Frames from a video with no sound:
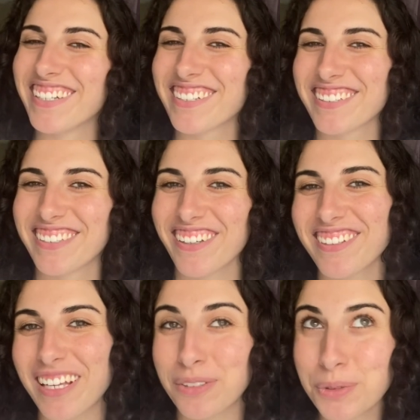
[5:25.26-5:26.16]
je sors de
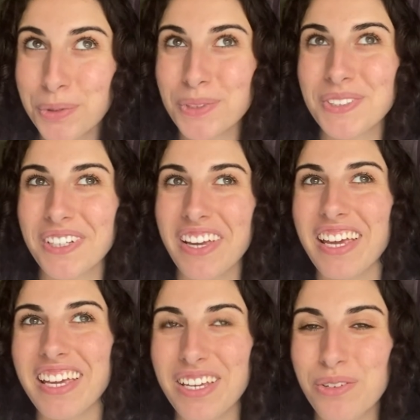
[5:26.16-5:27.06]
la douche
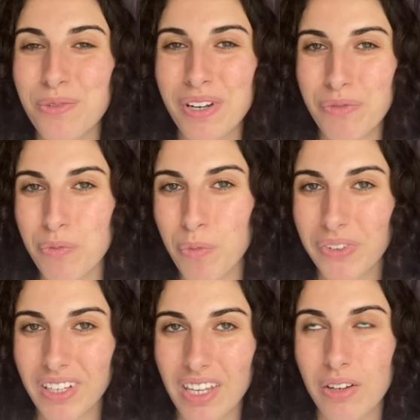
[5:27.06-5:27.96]
et je voulais vous
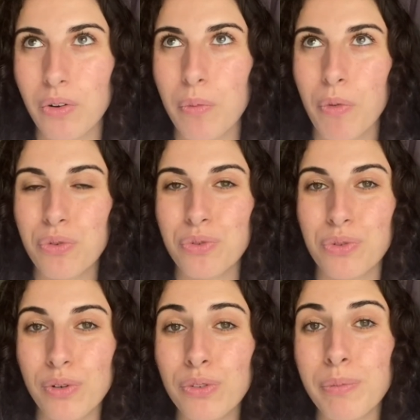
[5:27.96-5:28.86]
montrer comment je
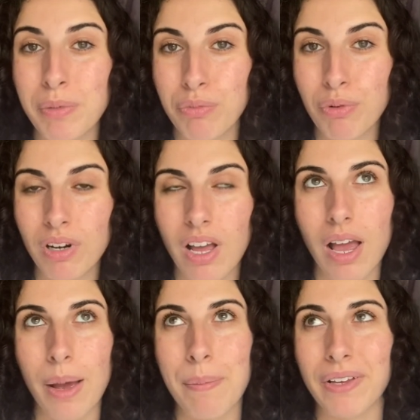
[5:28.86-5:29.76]
sculpte mes boucles
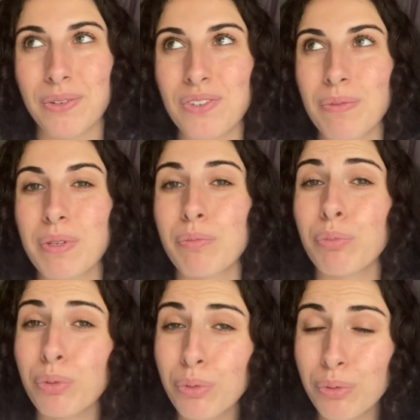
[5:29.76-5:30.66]
parce que j'ai mis
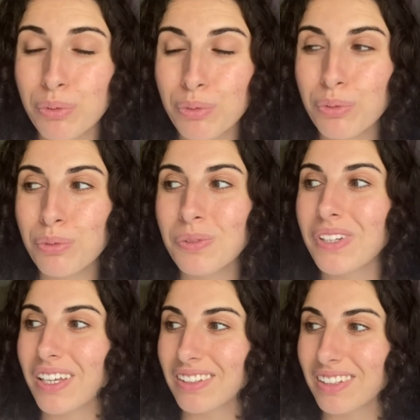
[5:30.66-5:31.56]
beaucoup
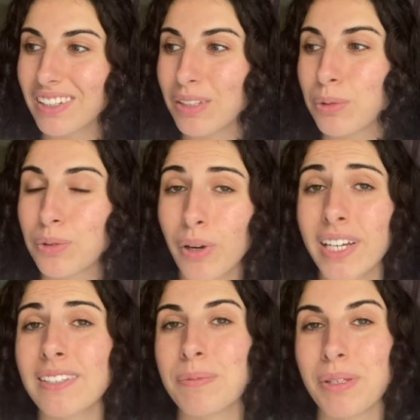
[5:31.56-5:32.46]
d'années de temps à
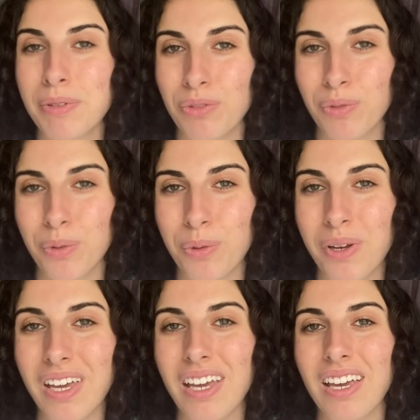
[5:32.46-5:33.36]
accepter mes cheveux
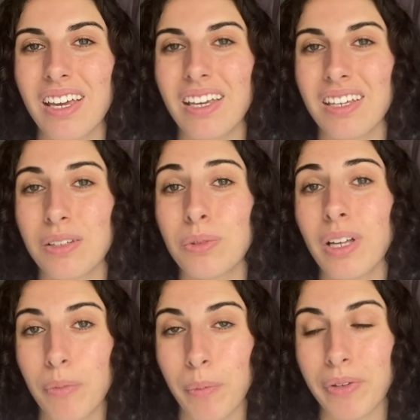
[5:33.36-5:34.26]
et
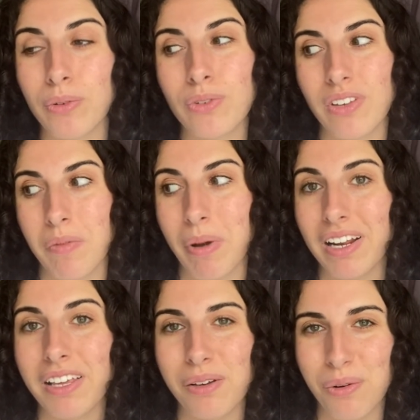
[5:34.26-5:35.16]
notamment parce que je ne savais pas
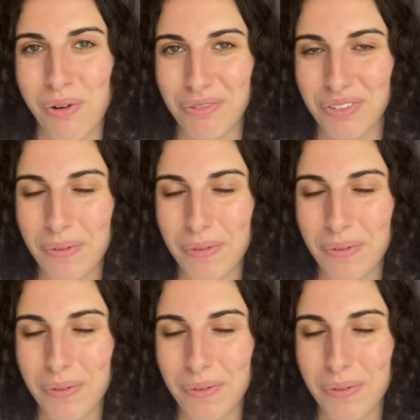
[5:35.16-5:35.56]
les coiffer.